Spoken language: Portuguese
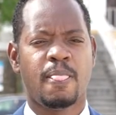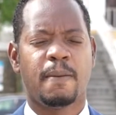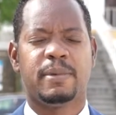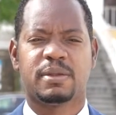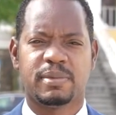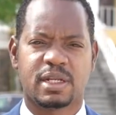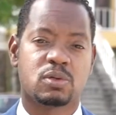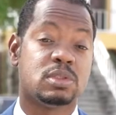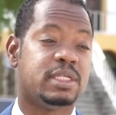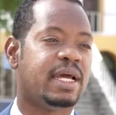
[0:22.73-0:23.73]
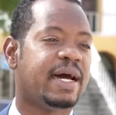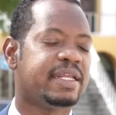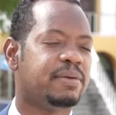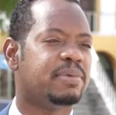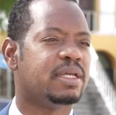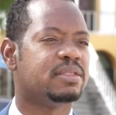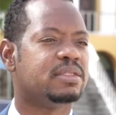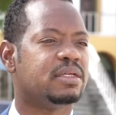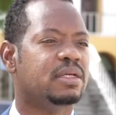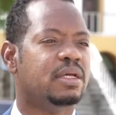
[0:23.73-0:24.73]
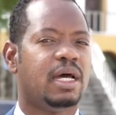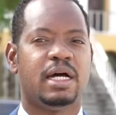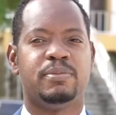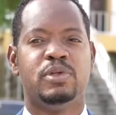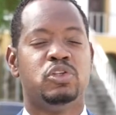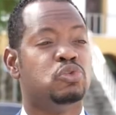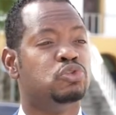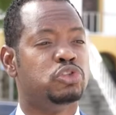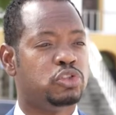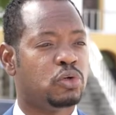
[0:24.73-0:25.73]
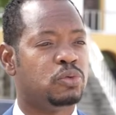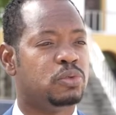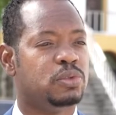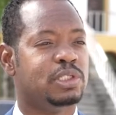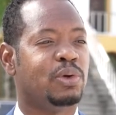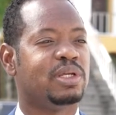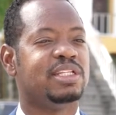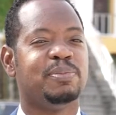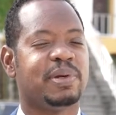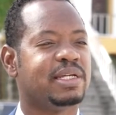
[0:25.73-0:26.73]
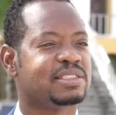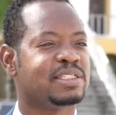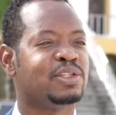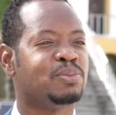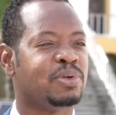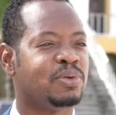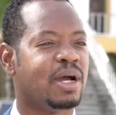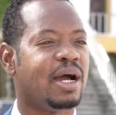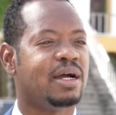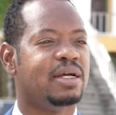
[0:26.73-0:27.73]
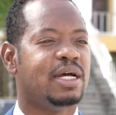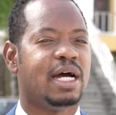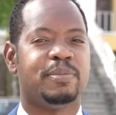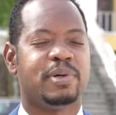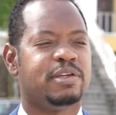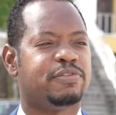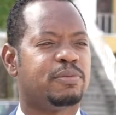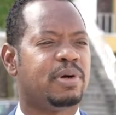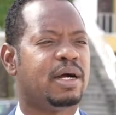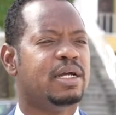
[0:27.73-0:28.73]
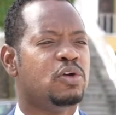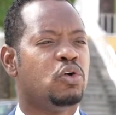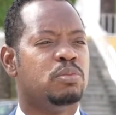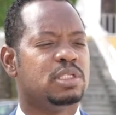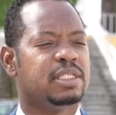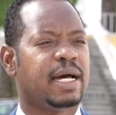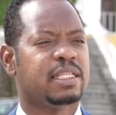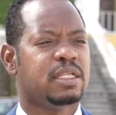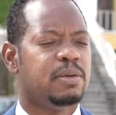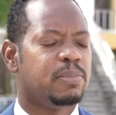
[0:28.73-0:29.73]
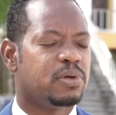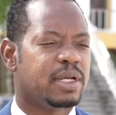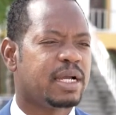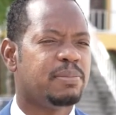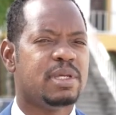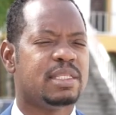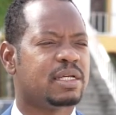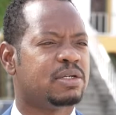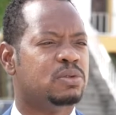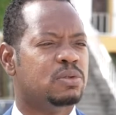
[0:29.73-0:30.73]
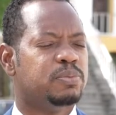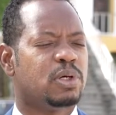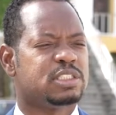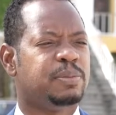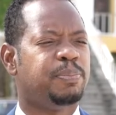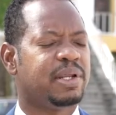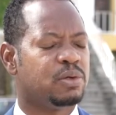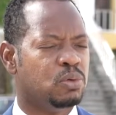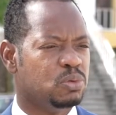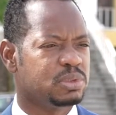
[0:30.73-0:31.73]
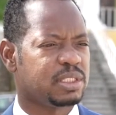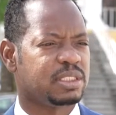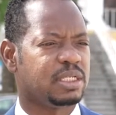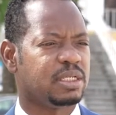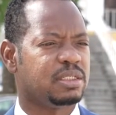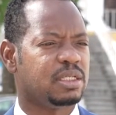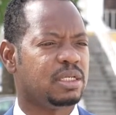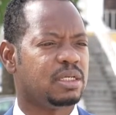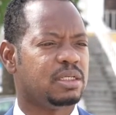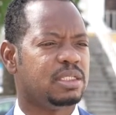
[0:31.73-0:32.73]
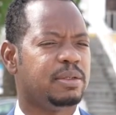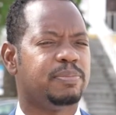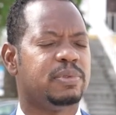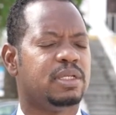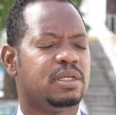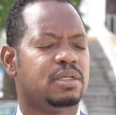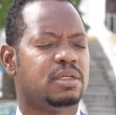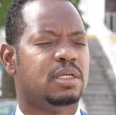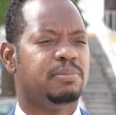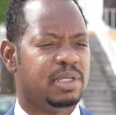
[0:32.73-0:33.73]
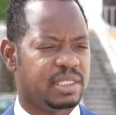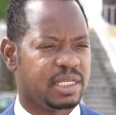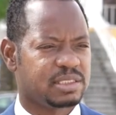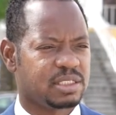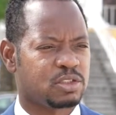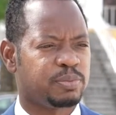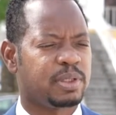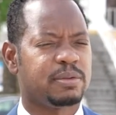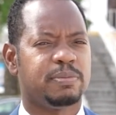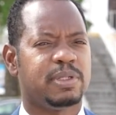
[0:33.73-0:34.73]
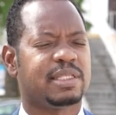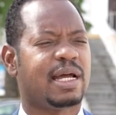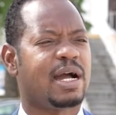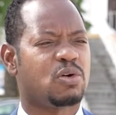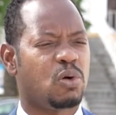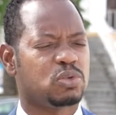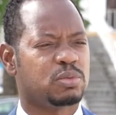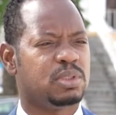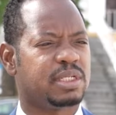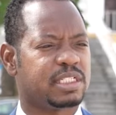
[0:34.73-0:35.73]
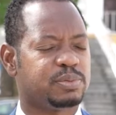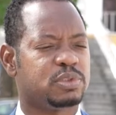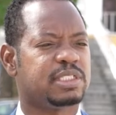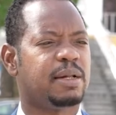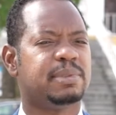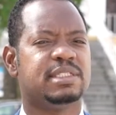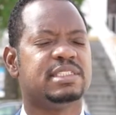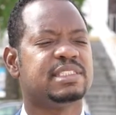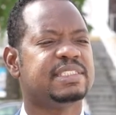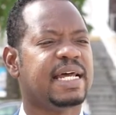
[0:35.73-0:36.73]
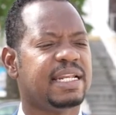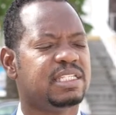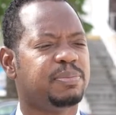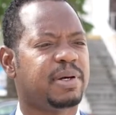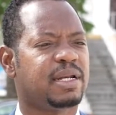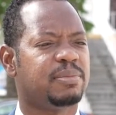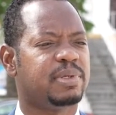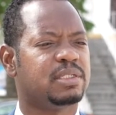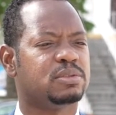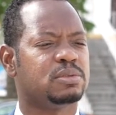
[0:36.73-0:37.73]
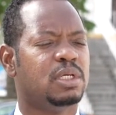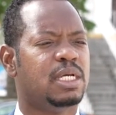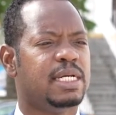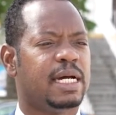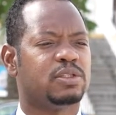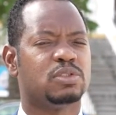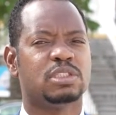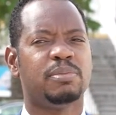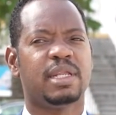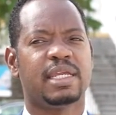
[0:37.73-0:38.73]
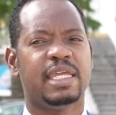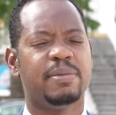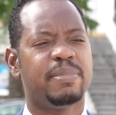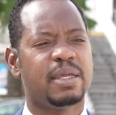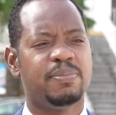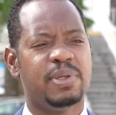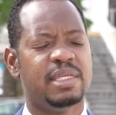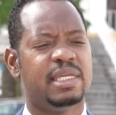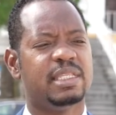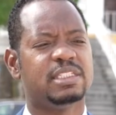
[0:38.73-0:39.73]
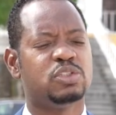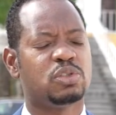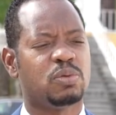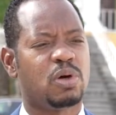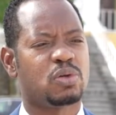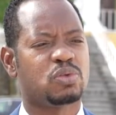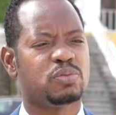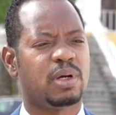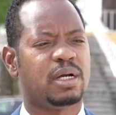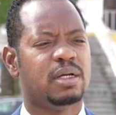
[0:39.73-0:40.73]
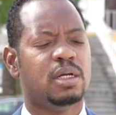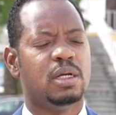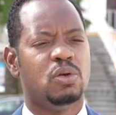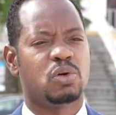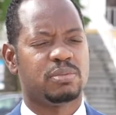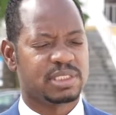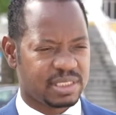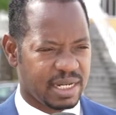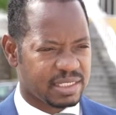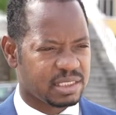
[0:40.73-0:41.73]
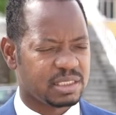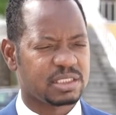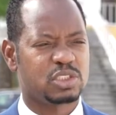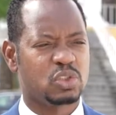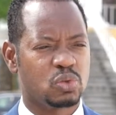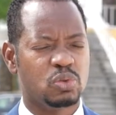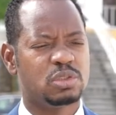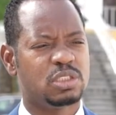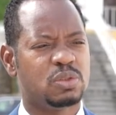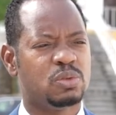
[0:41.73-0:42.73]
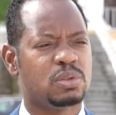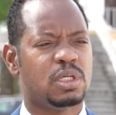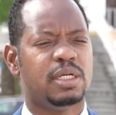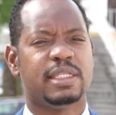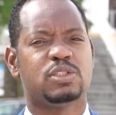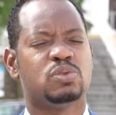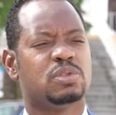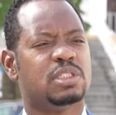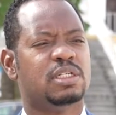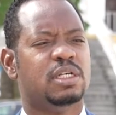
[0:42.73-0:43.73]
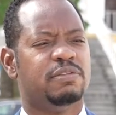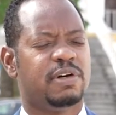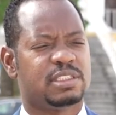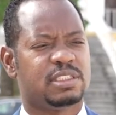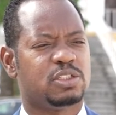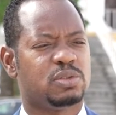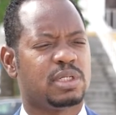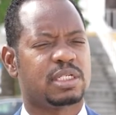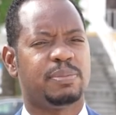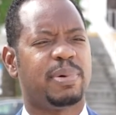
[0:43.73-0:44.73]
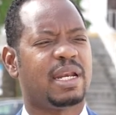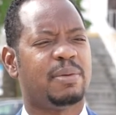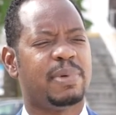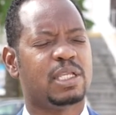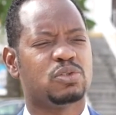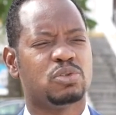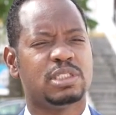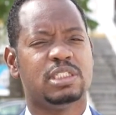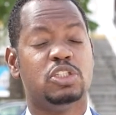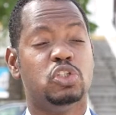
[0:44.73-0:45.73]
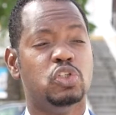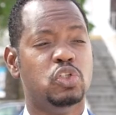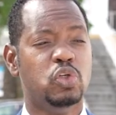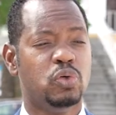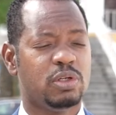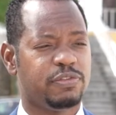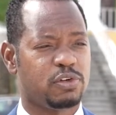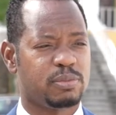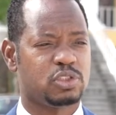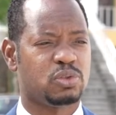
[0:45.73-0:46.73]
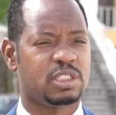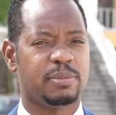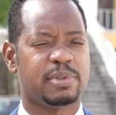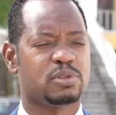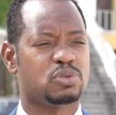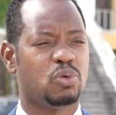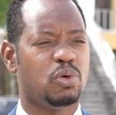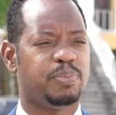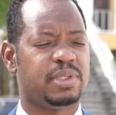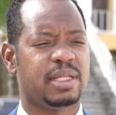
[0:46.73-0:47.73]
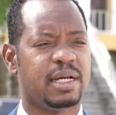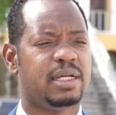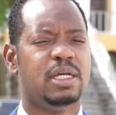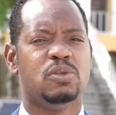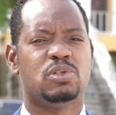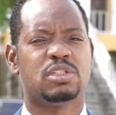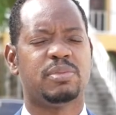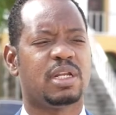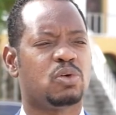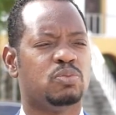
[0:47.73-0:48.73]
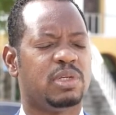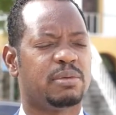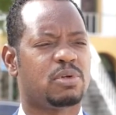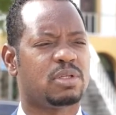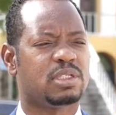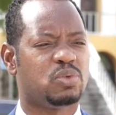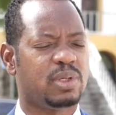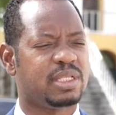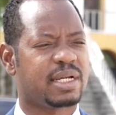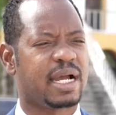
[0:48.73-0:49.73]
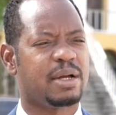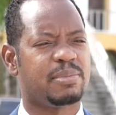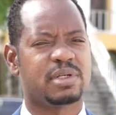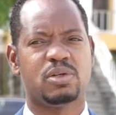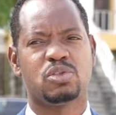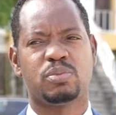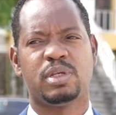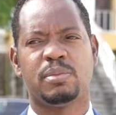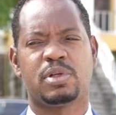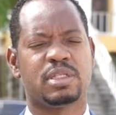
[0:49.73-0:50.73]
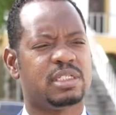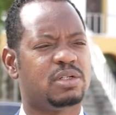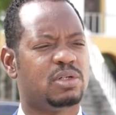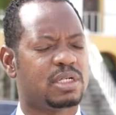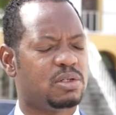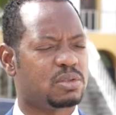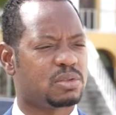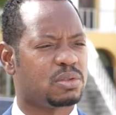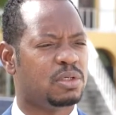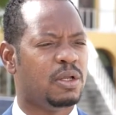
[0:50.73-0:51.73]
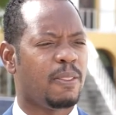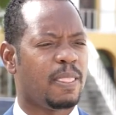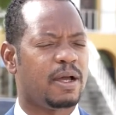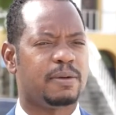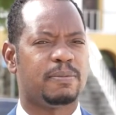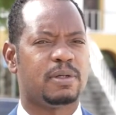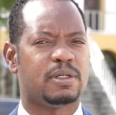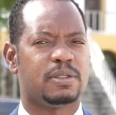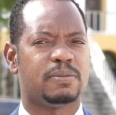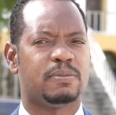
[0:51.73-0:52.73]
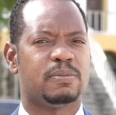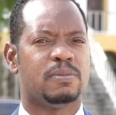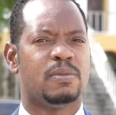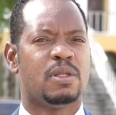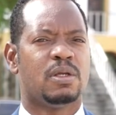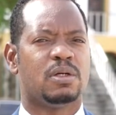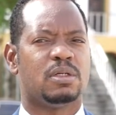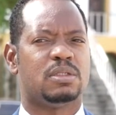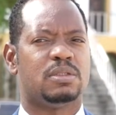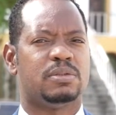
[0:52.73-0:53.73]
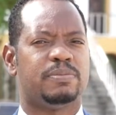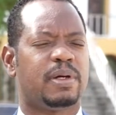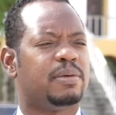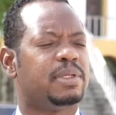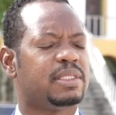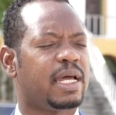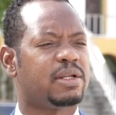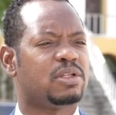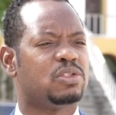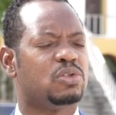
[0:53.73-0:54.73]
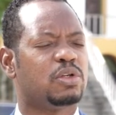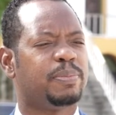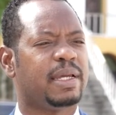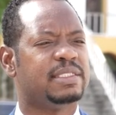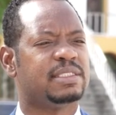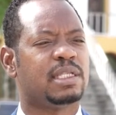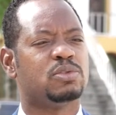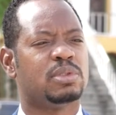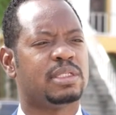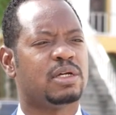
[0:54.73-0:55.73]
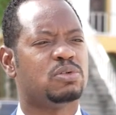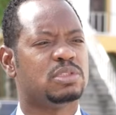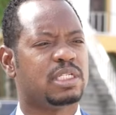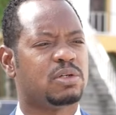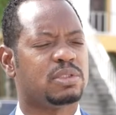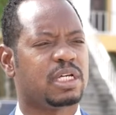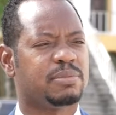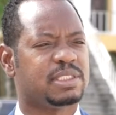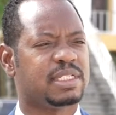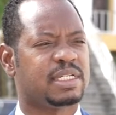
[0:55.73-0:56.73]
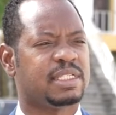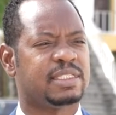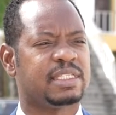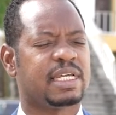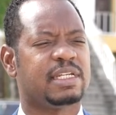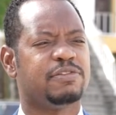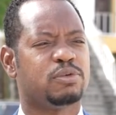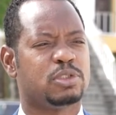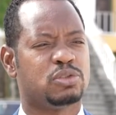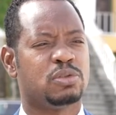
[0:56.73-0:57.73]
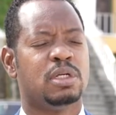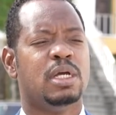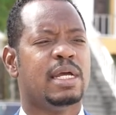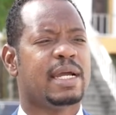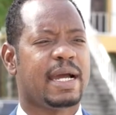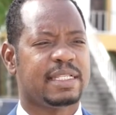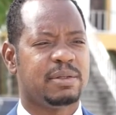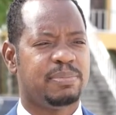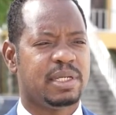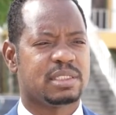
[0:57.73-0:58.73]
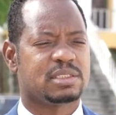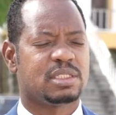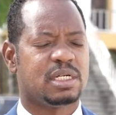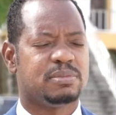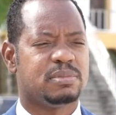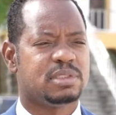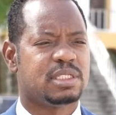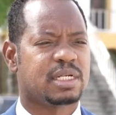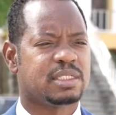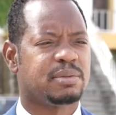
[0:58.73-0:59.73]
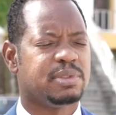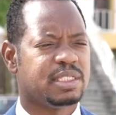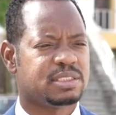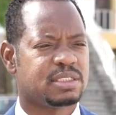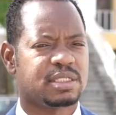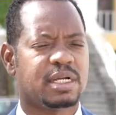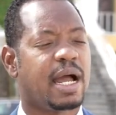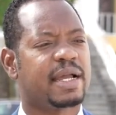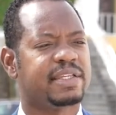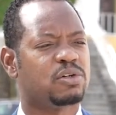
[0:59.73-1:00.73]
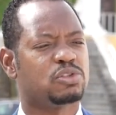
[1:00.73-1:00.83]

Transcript: mas também era diariamente um, ah, tem um show de rede de prensa de um lugar um, ah, para informar a comunidade, é caminho né, que quase pergunta ne né, ne né, ne, ne ministro para estar accountable responsável da sala de parlamento A dona está mira bem bem a decisão do Bauru tomar logo que ministro atender seguro seguro de assunto de vacinação aqui parlamento não tem nenhuma informação tem para nos opinar nós estamos mirando com membro da de câmara e outro membro da outro um, um, uh, parlamentar de outro país, no concessionário, mas aqui não tá informação cada vez um, ah, cerca da ministra não, aqui na